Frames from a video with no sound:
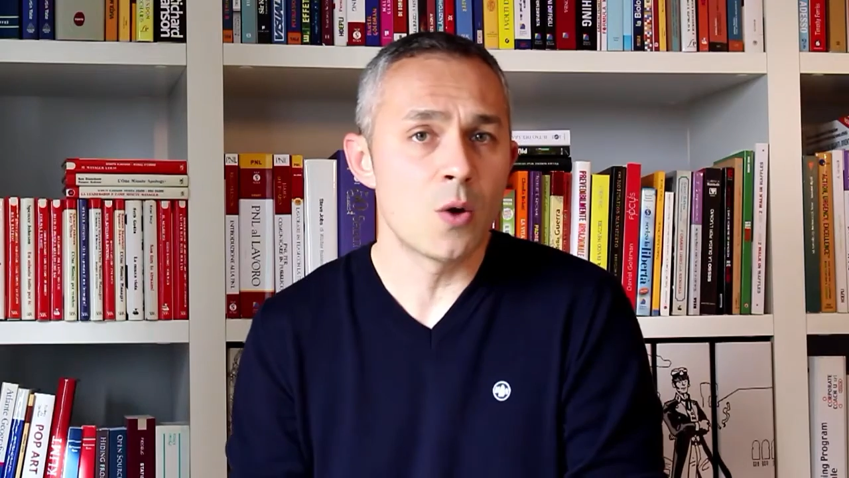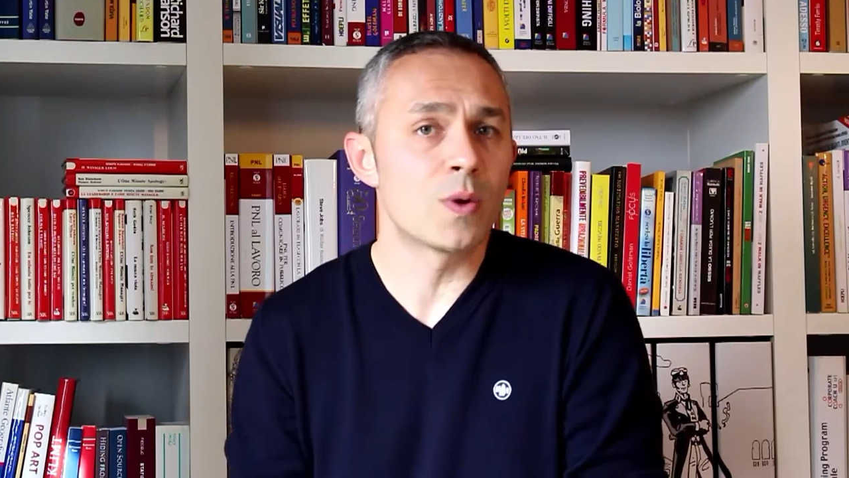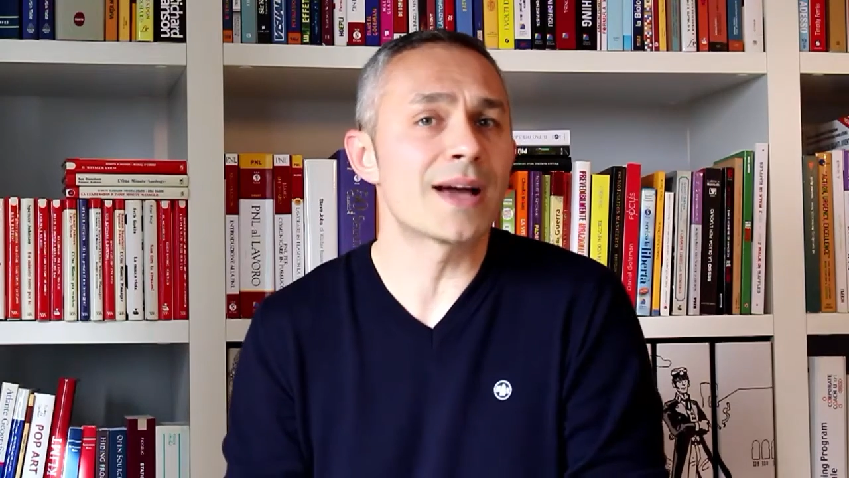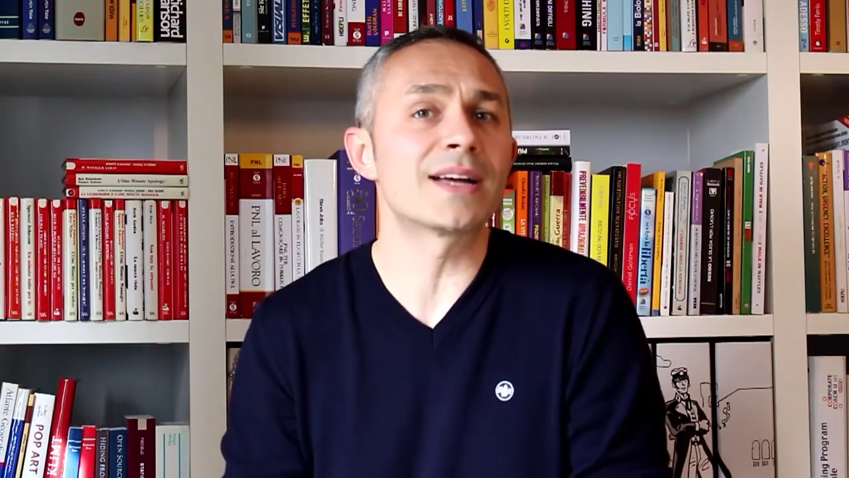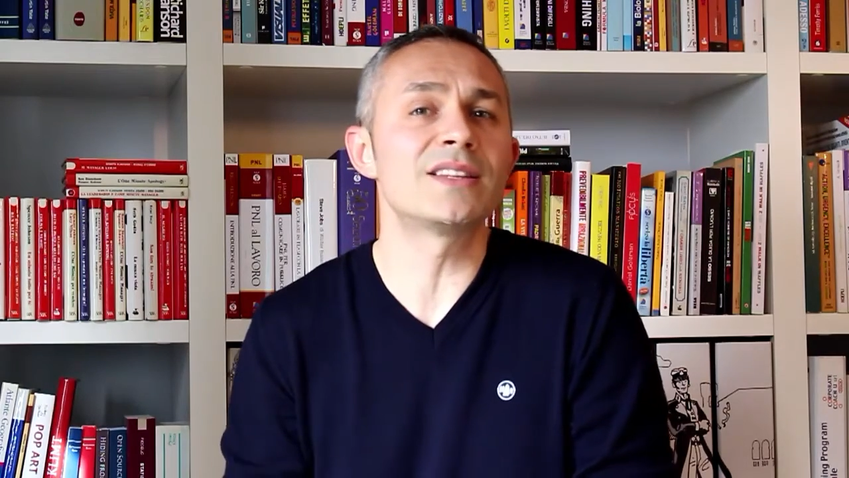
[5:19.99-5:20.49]

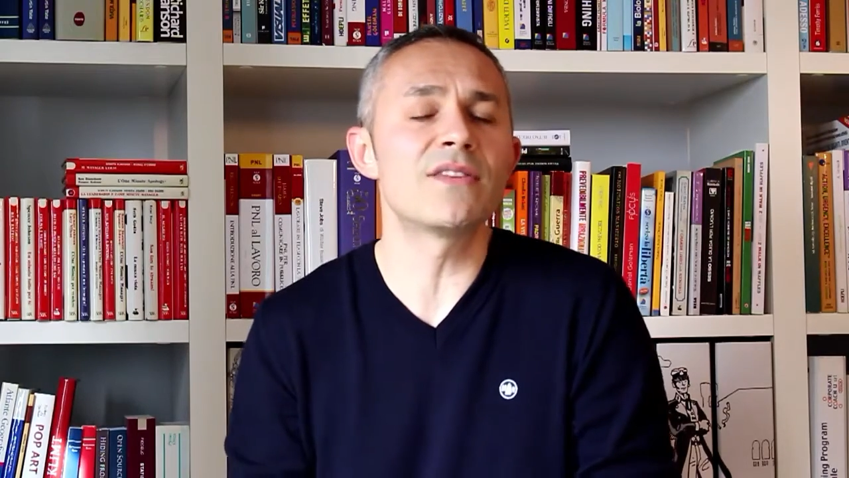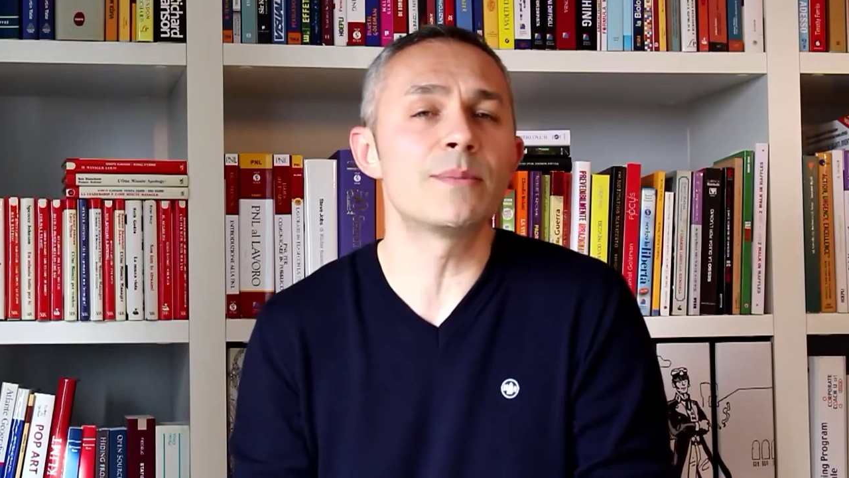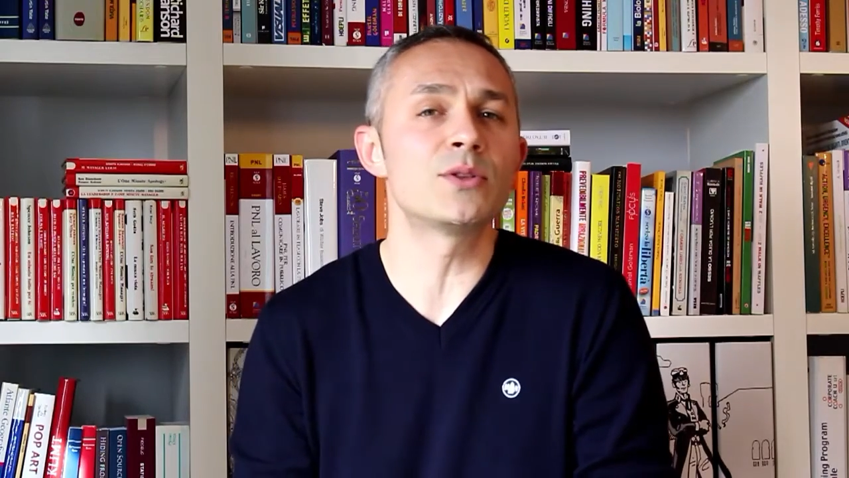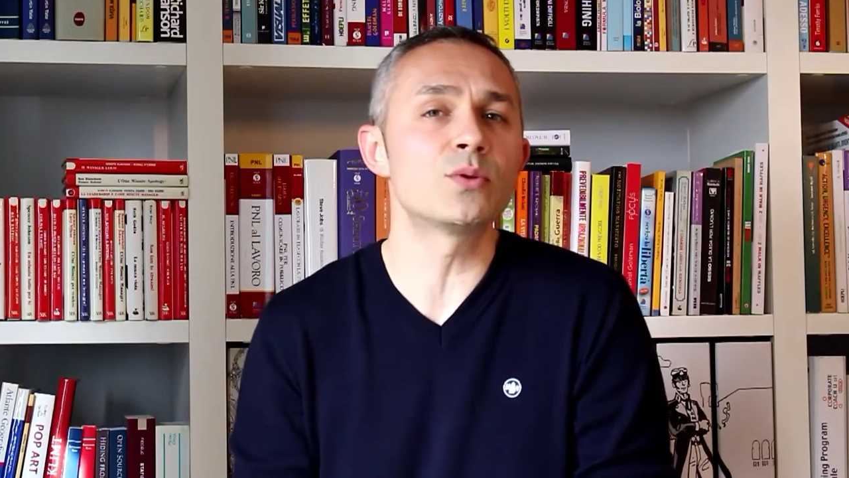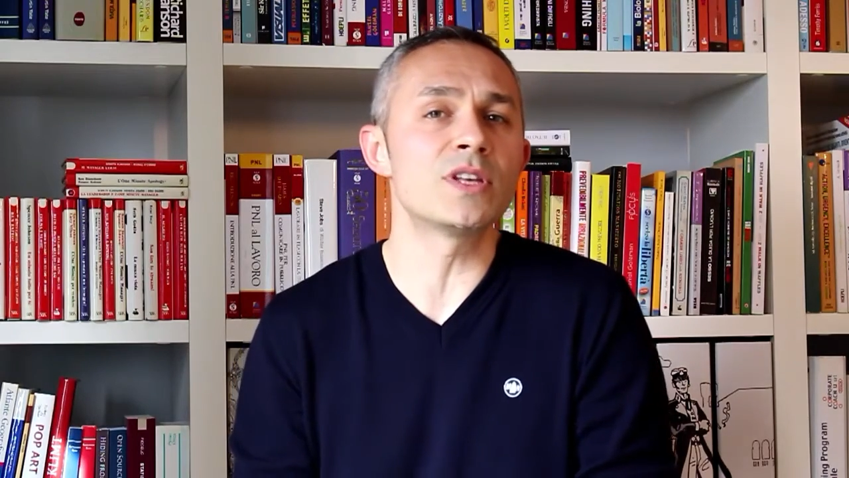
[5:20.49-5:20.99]
Una cattiva
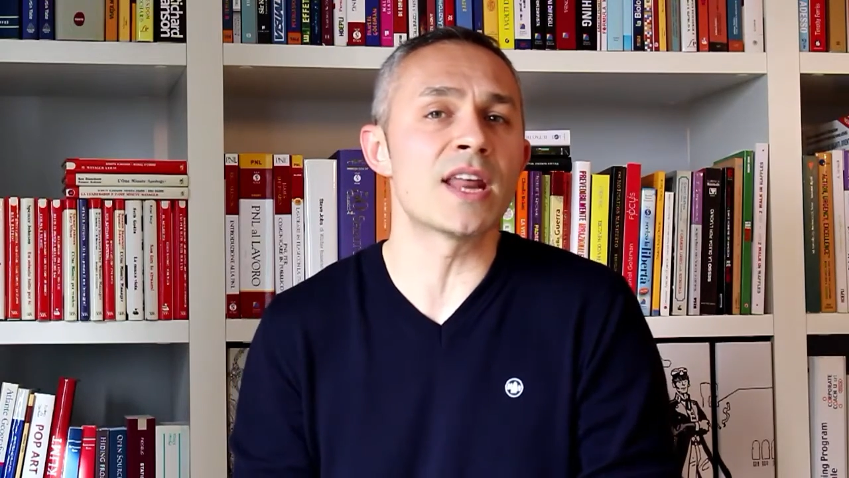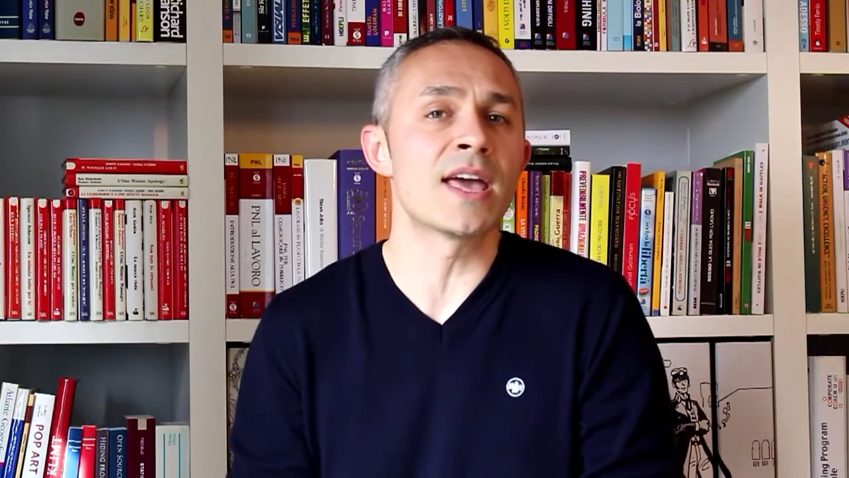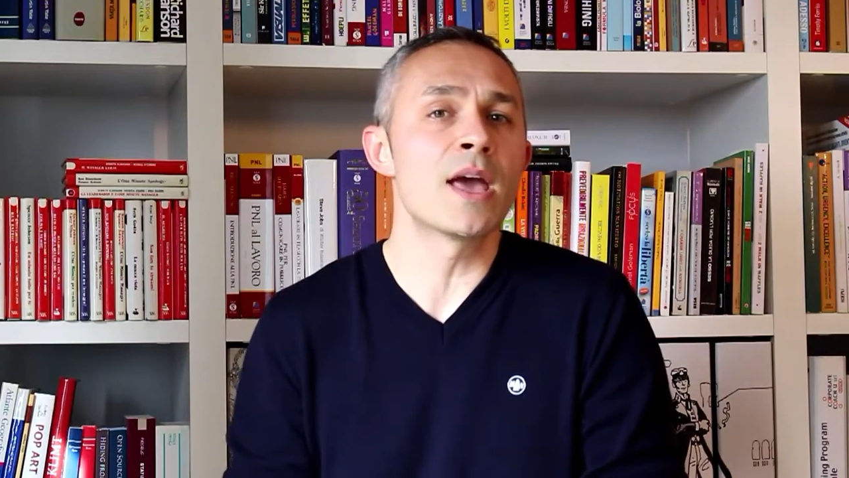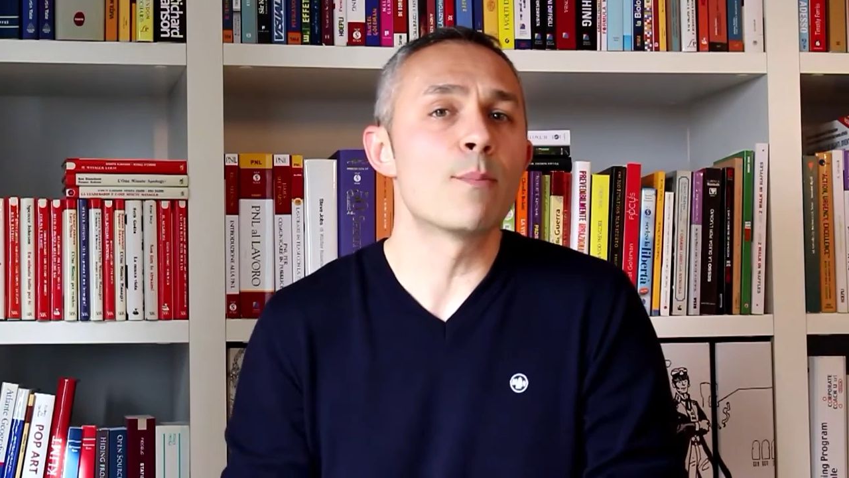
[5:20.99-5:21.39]
abitudine